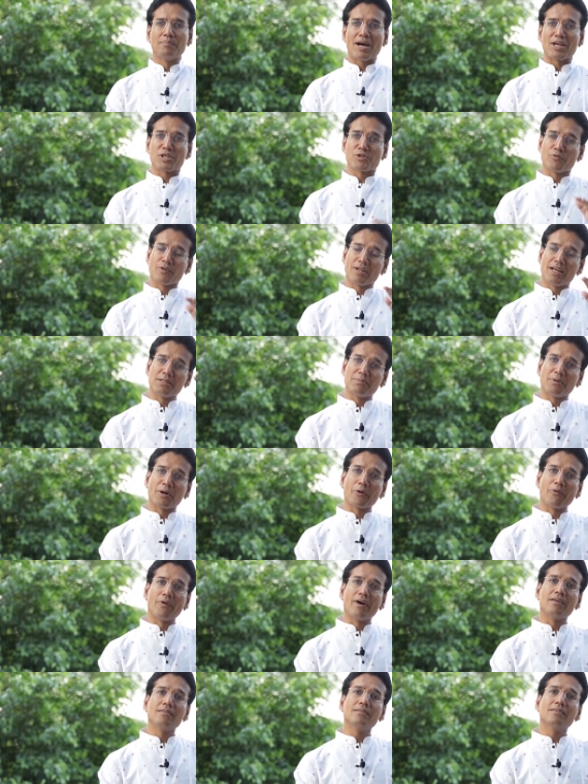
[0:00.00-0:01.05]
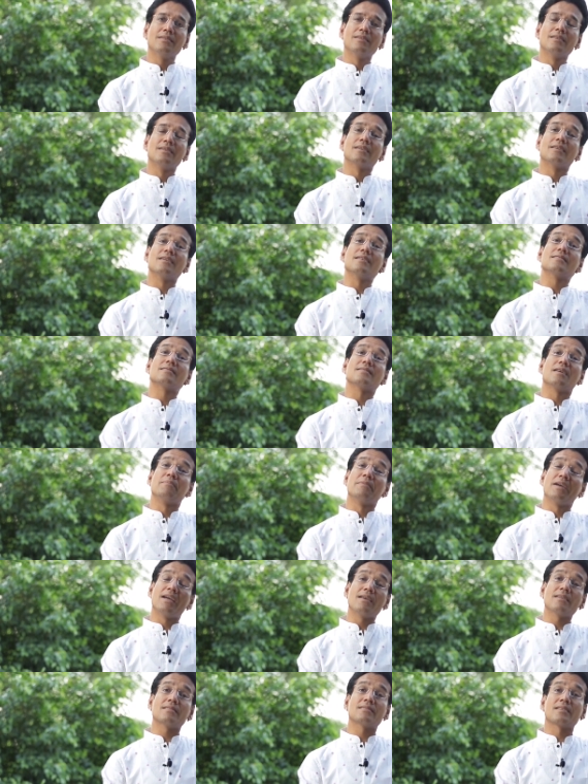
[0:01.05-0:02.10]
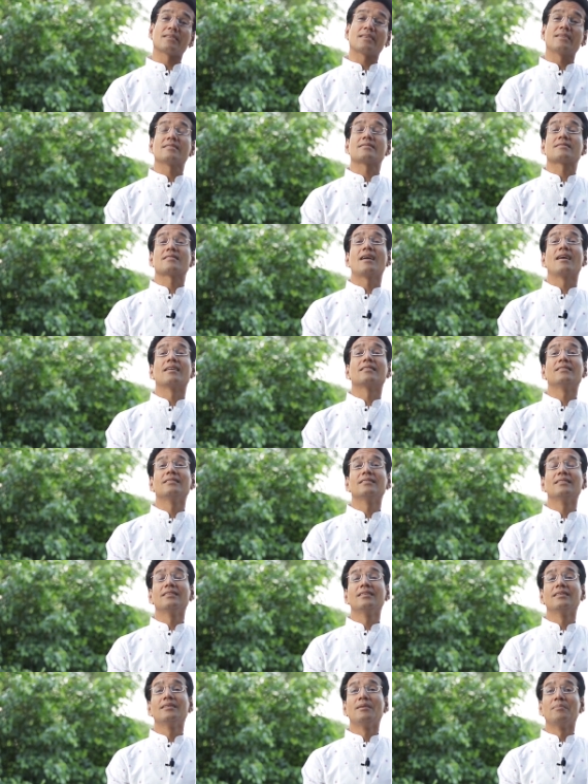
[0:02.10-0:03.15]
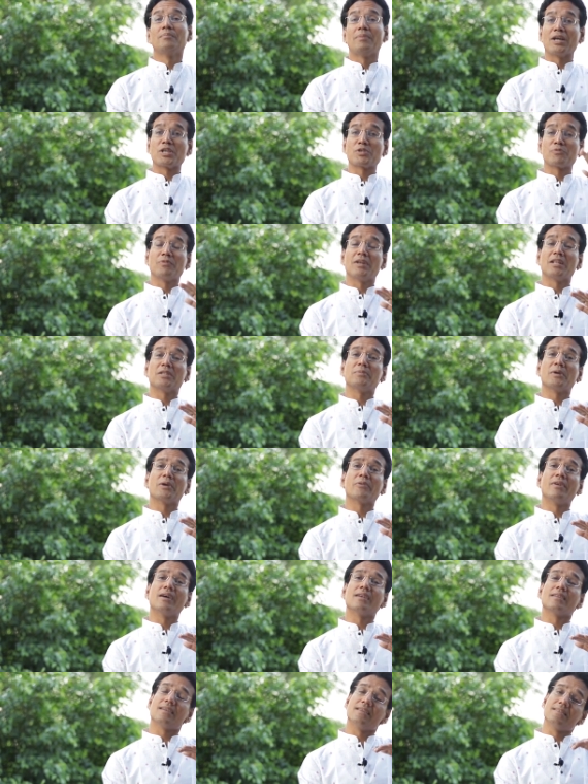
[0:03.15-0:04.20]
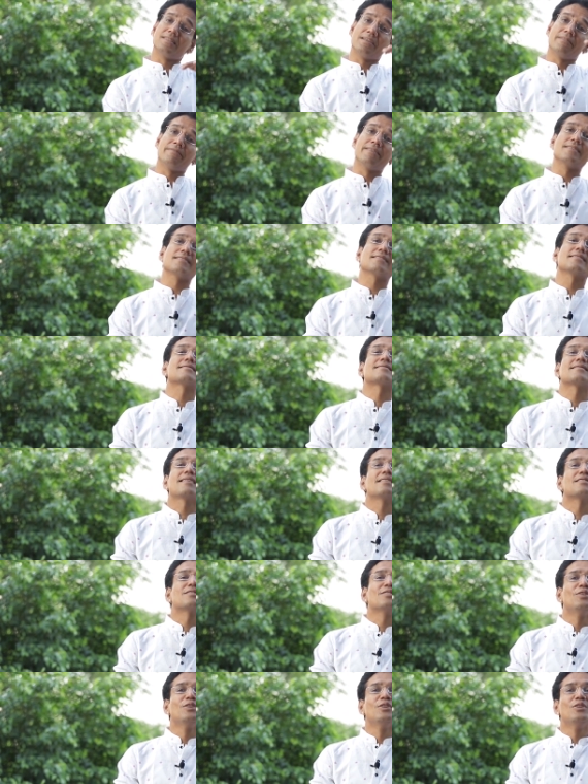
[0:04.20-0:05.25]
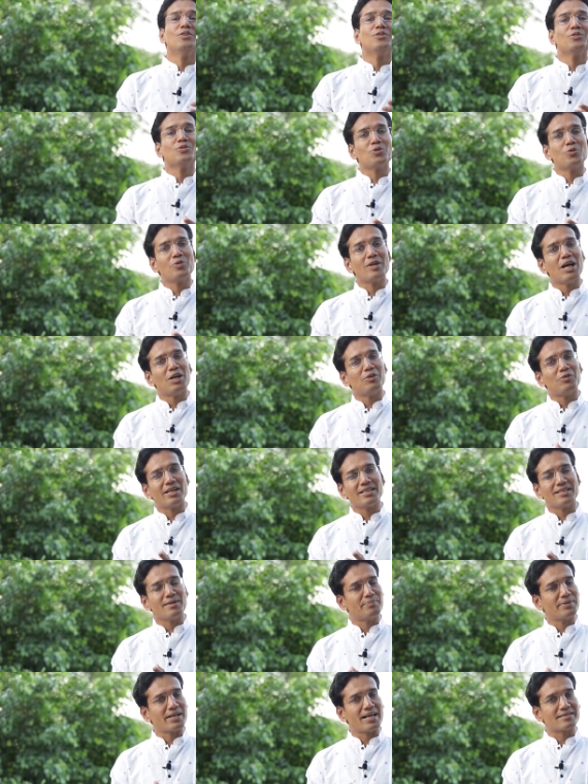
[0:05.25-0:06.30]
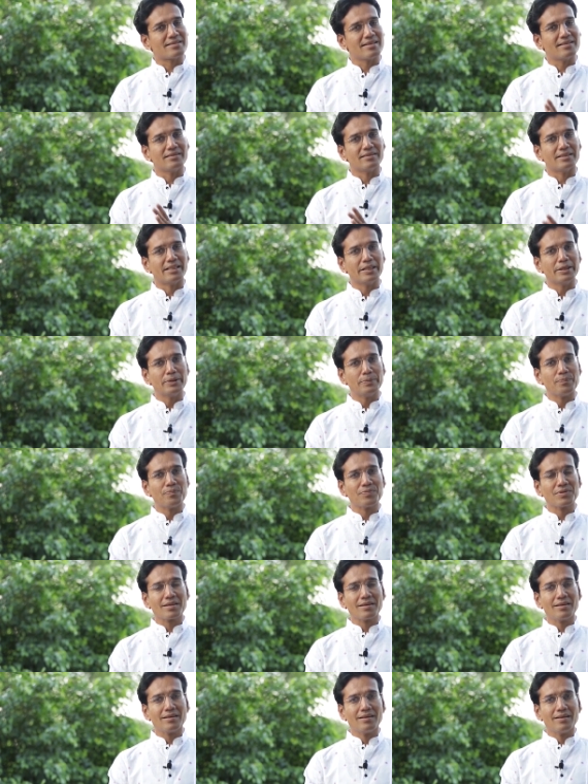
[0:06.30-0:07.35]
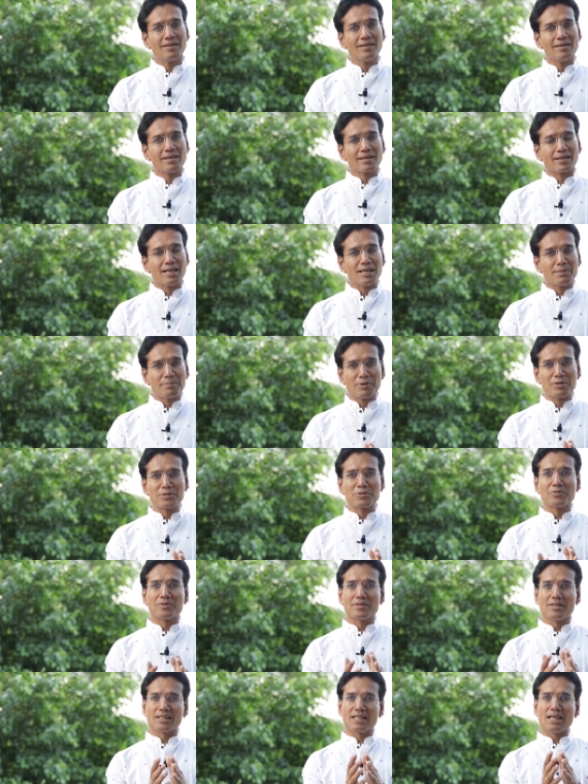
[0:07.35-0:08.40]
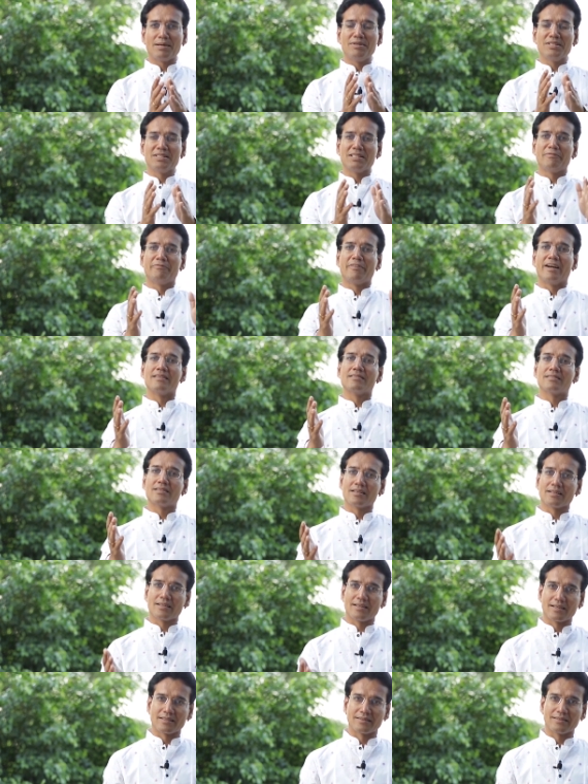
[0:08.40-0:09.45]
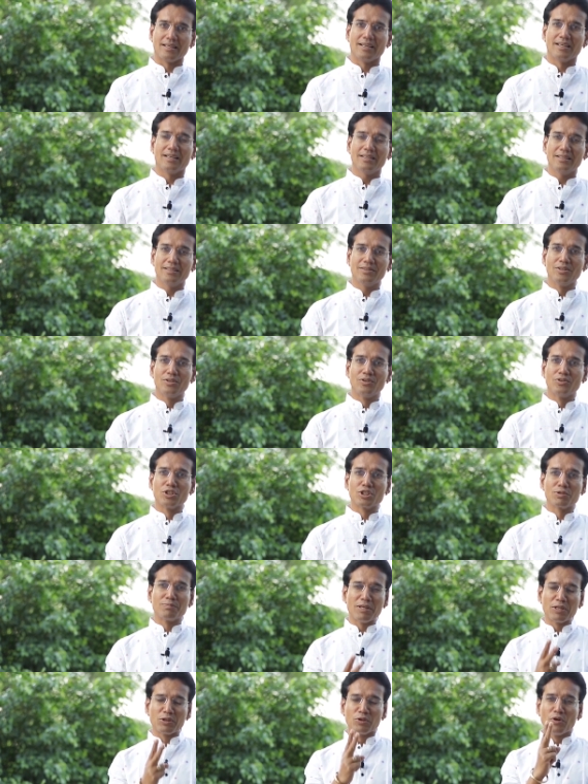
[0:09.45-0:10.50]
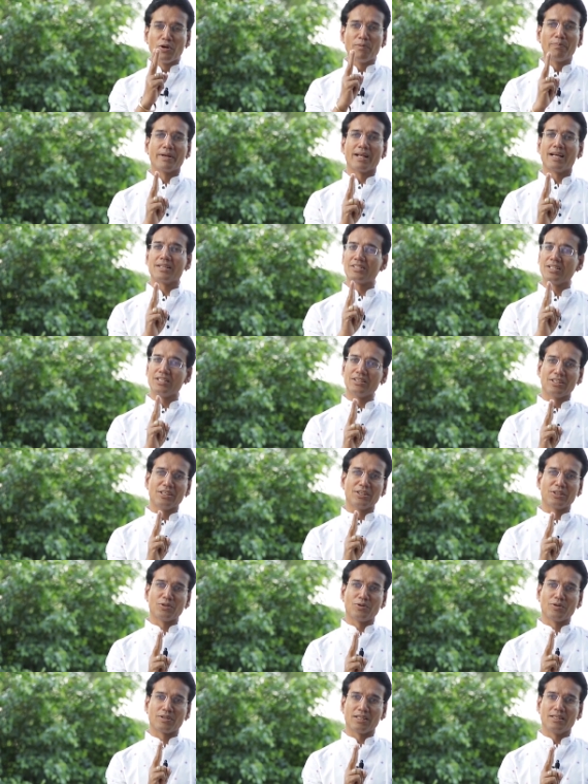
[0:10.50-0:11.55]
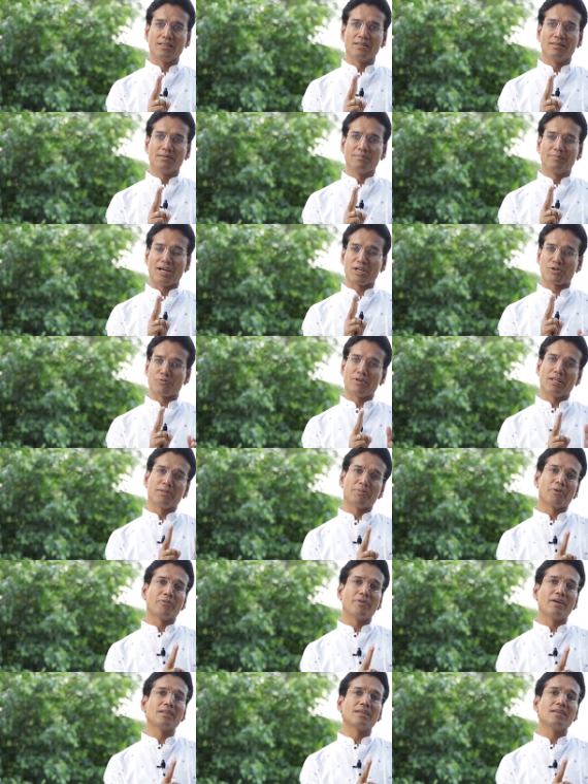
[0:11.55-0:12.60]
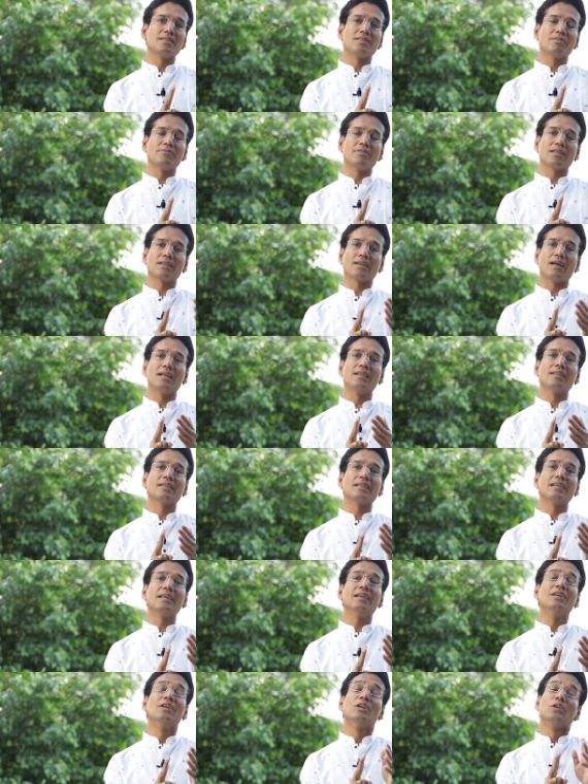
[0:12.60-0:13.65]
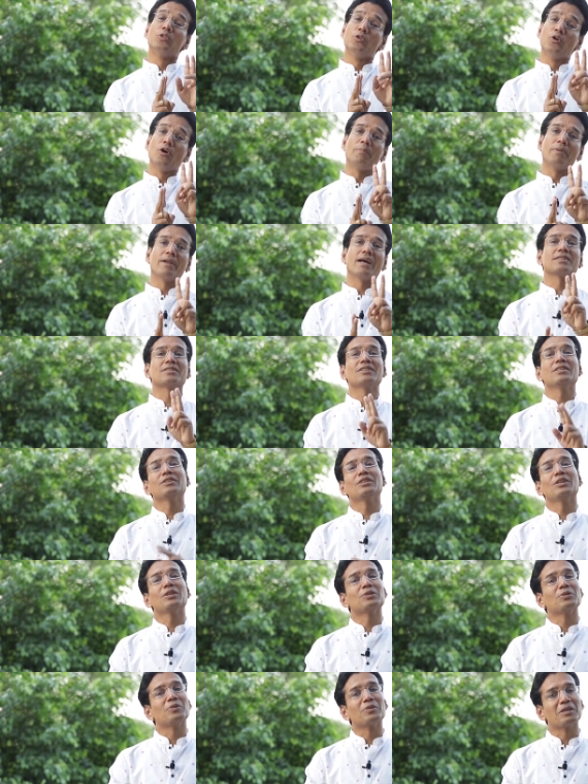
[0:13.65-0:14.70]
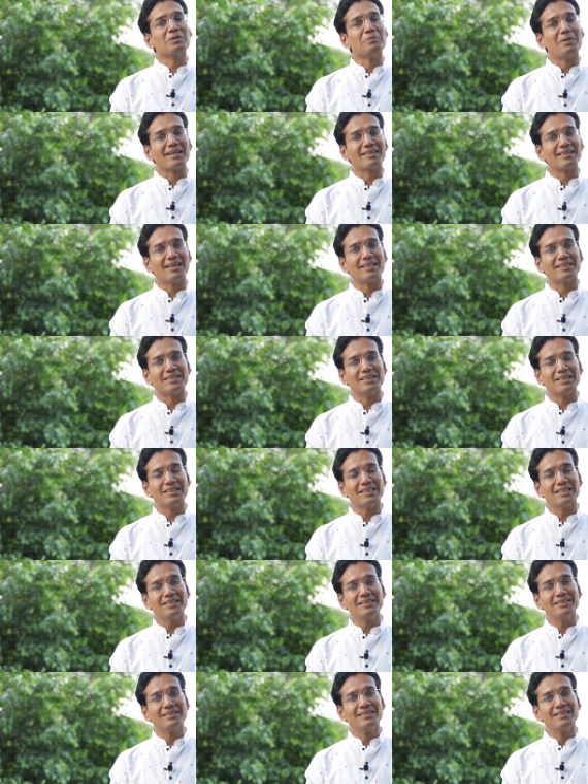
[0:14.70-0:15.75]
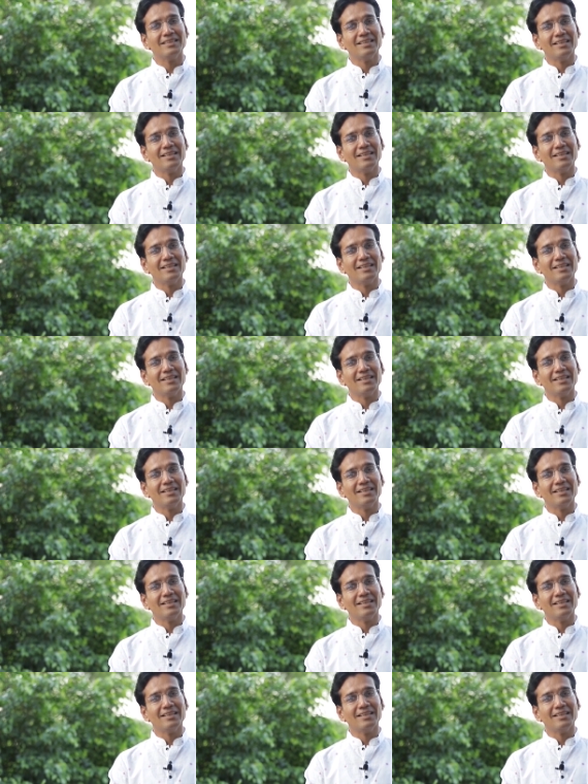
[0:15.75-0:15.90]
पाशुनाथ भगवान के समय के साथ पाशुनाथ भगवान के जीवन के साथ जुड़ा हुआ ये प्राचीन तीर्थ कल्पोसूत्र का भी जब वांछन करते हैं उसमें दो प्राचीन तीर्थों की पाशुनाथ भगवान के जीवन काल के दो प्राचीन तीर्थों की बात आती है